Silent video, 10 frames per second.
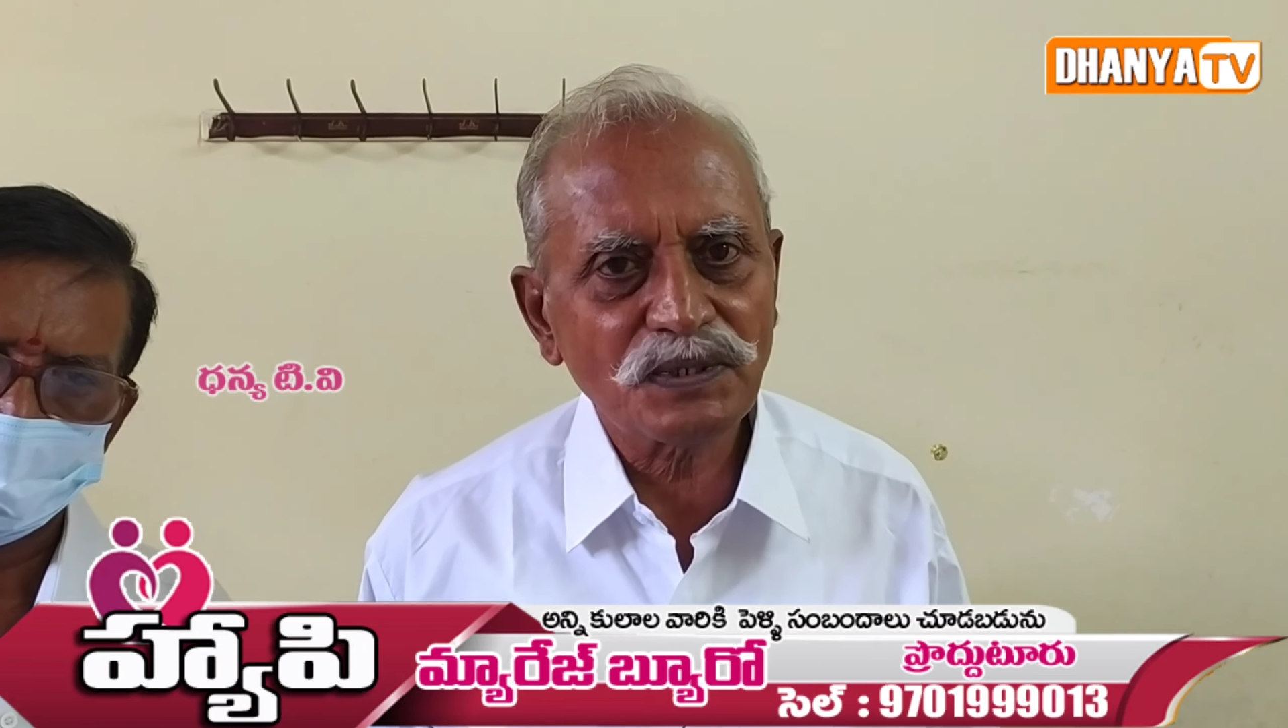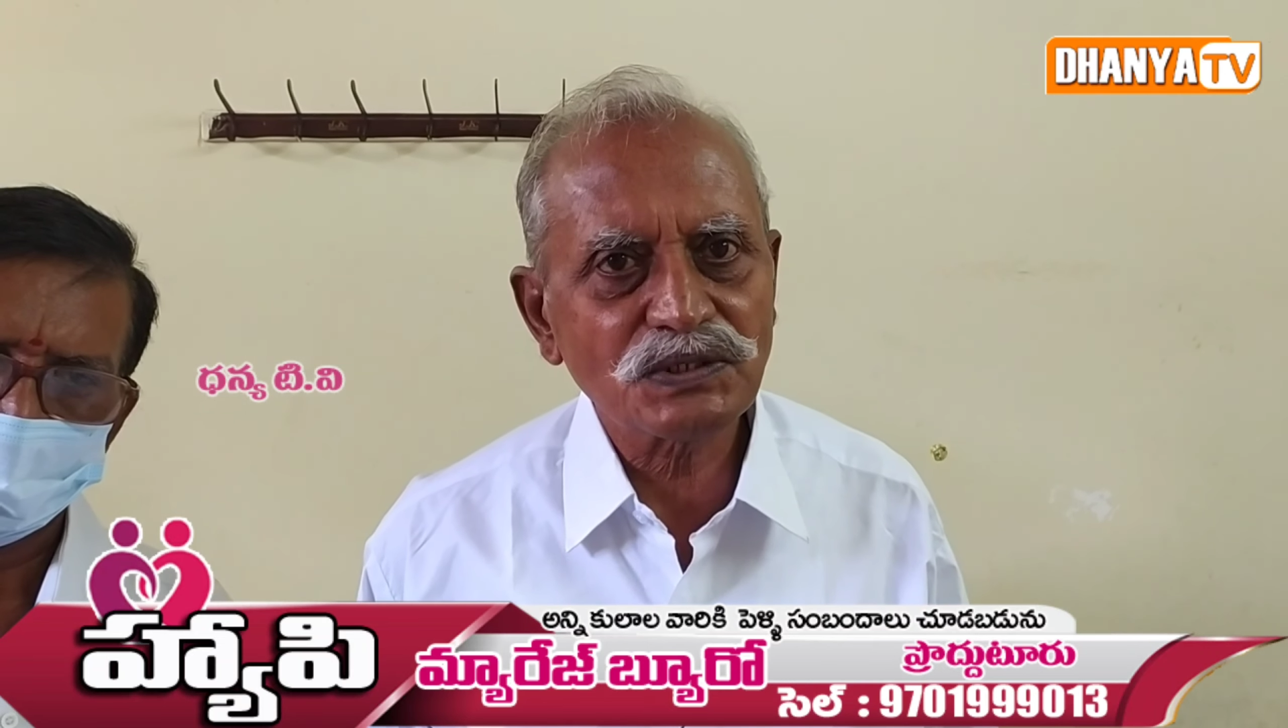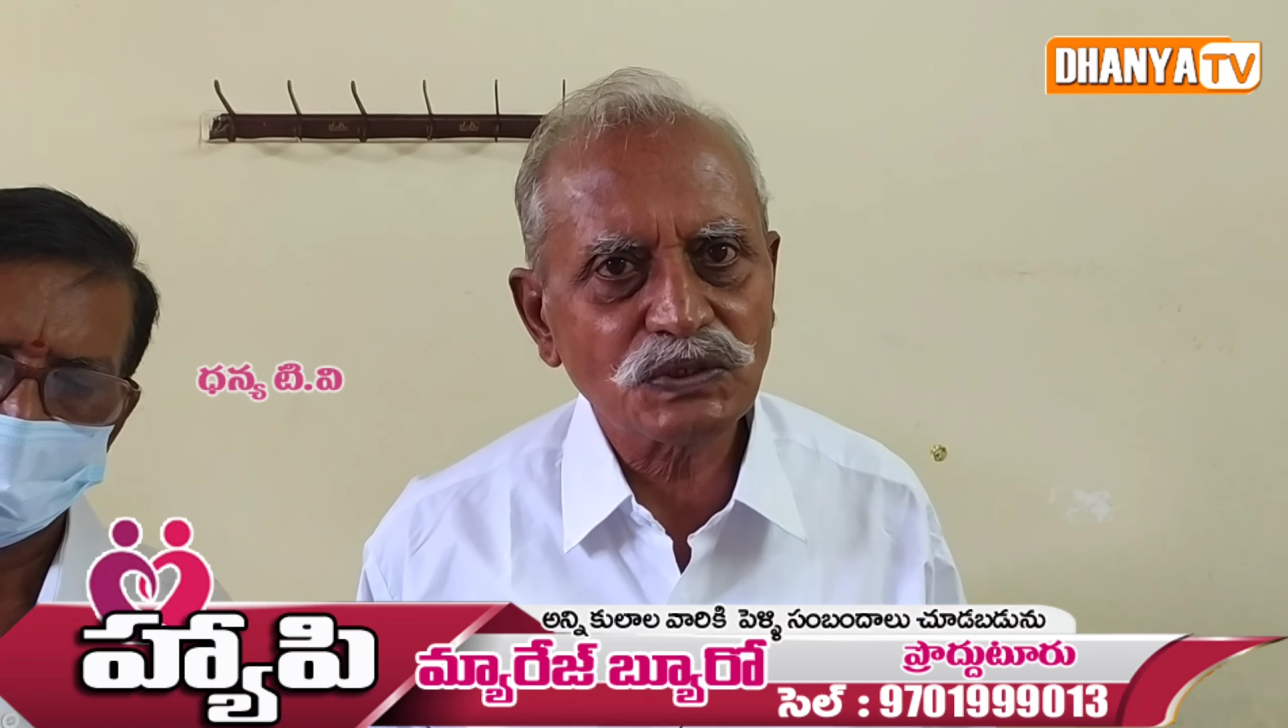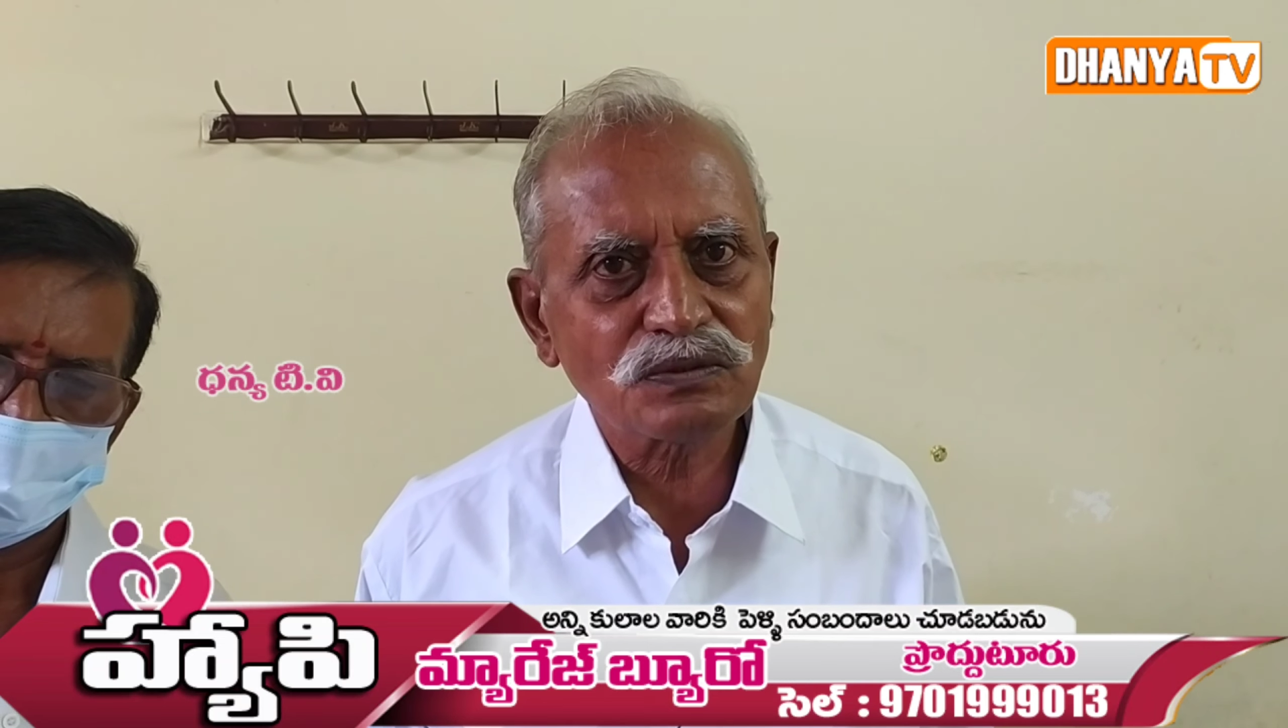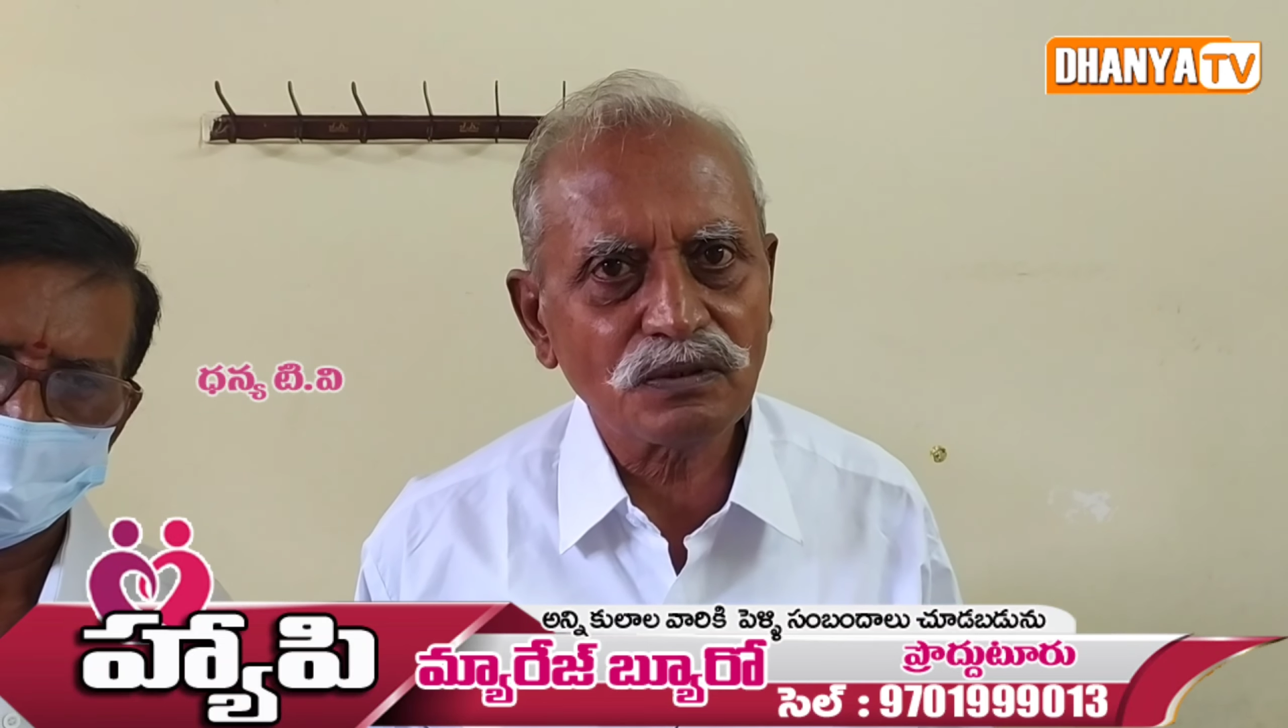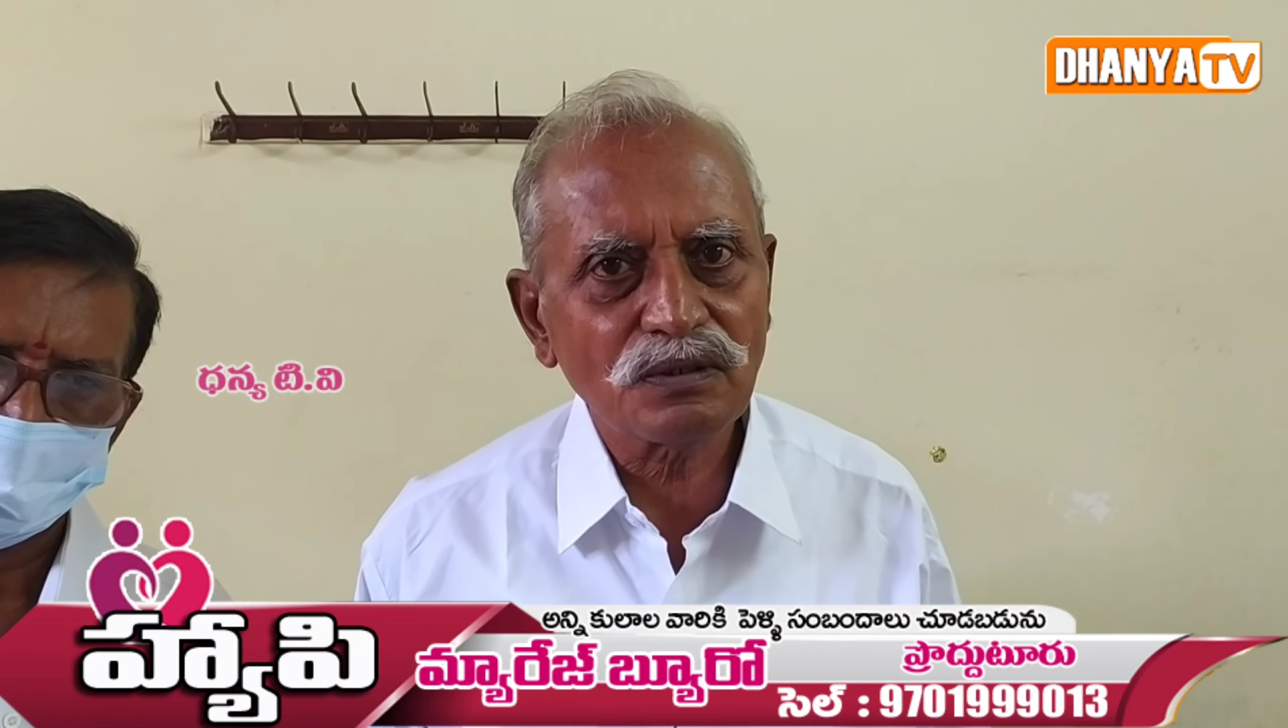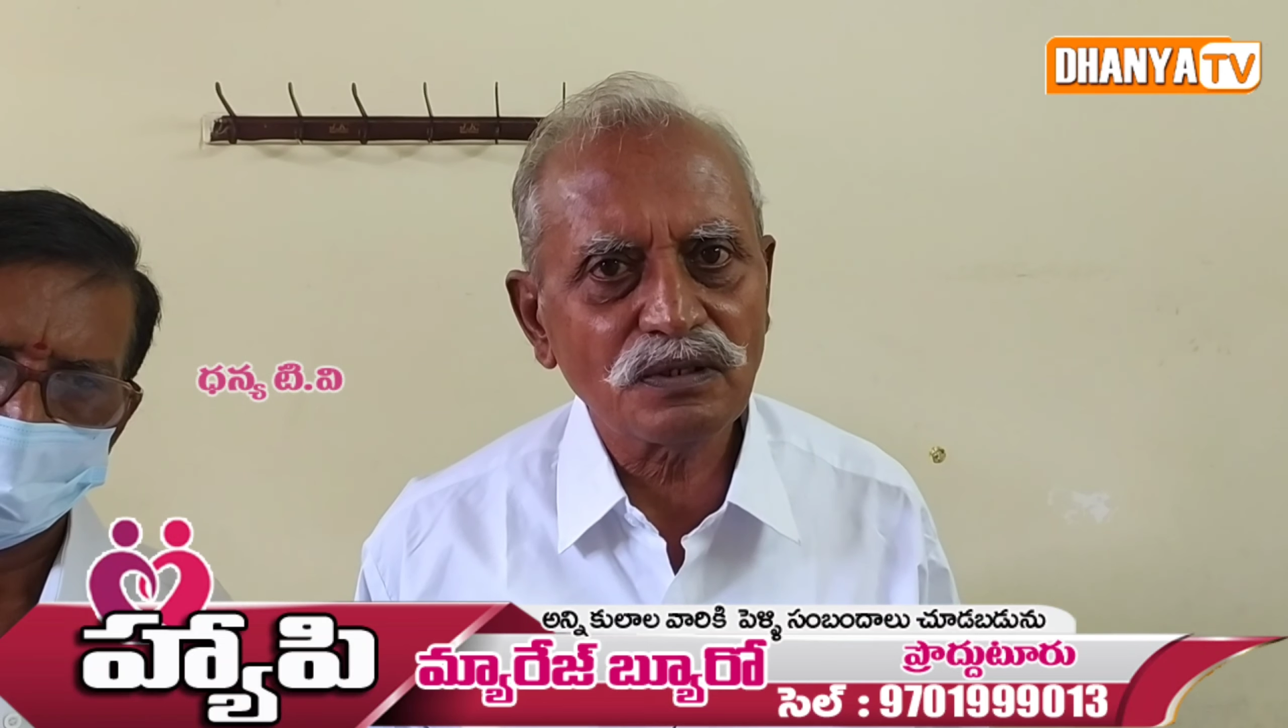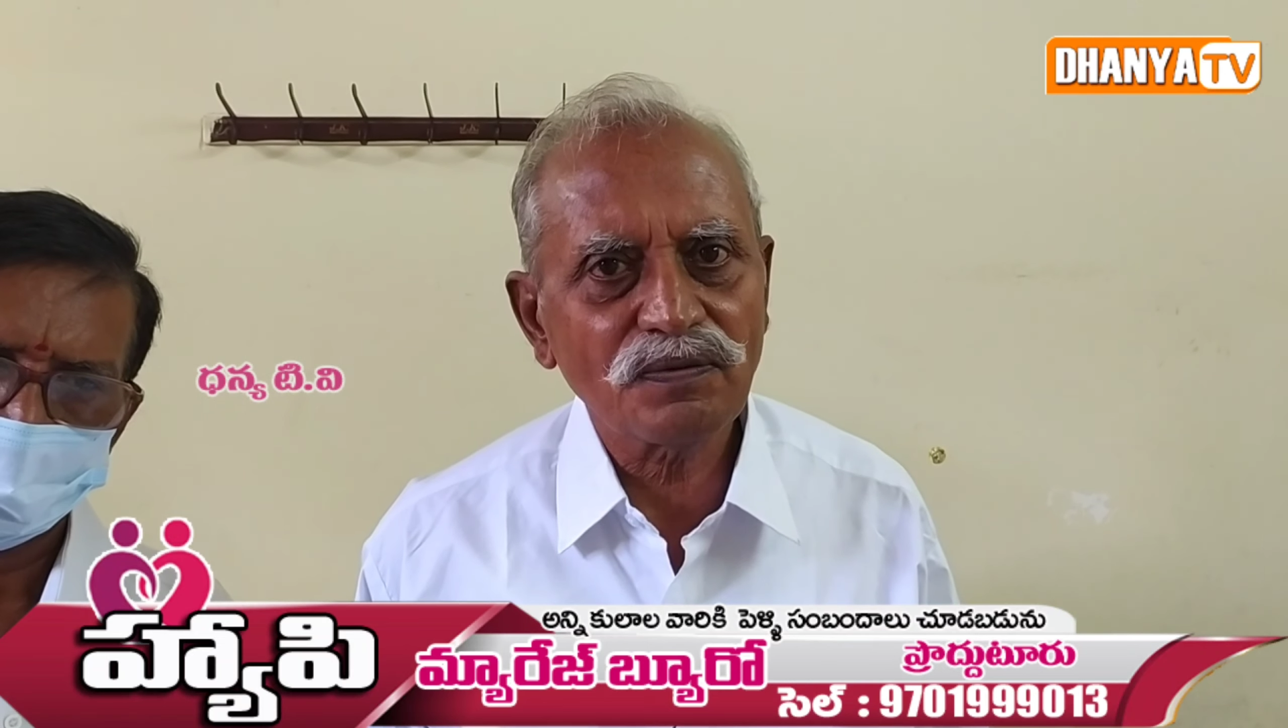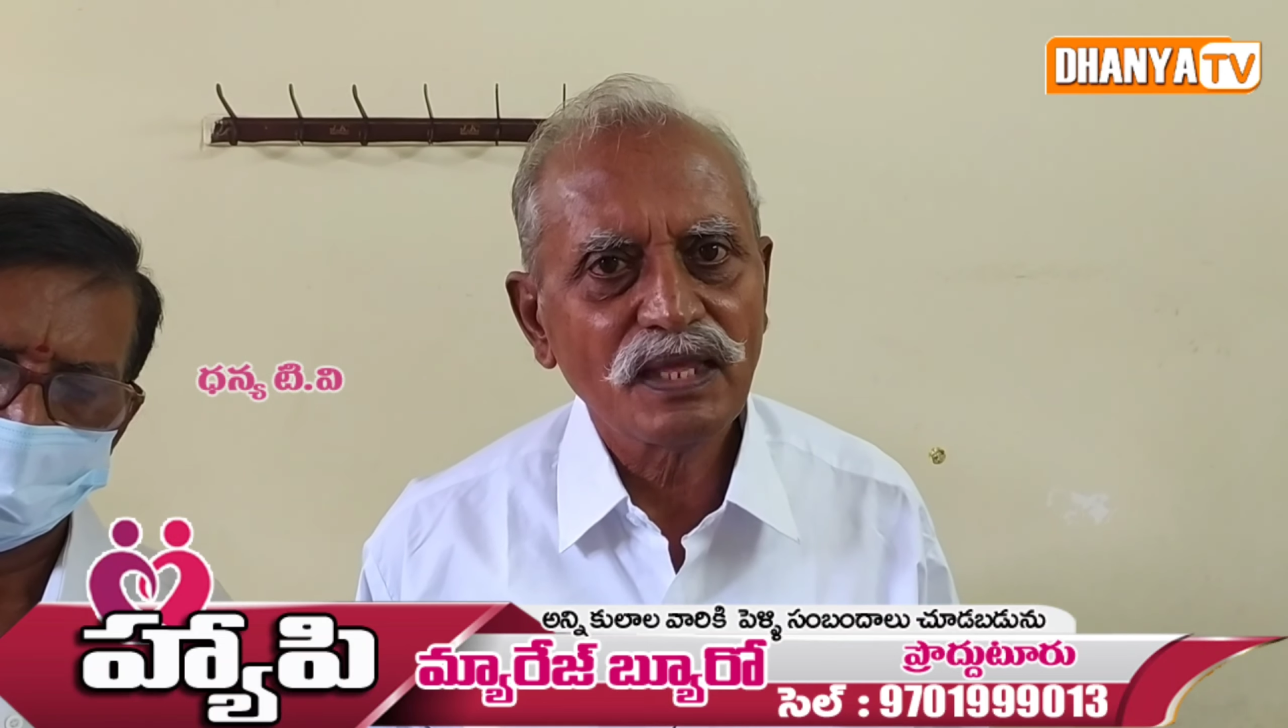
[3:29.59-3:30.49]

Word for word: పరిస్థితుల్లో